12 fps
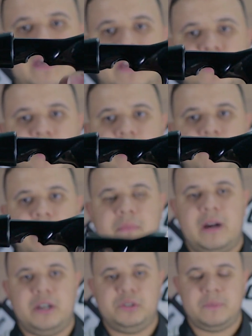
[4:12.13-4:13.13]
dente aqui para
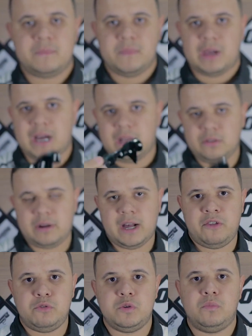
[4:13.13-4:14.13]
baixo. Ah, no
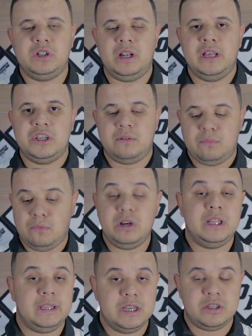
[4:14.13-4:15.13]
caso de molinete,
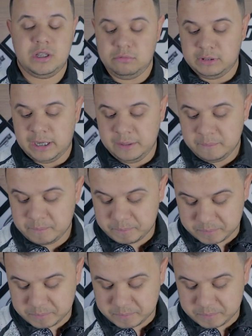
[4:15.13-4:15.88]
molinete não tem.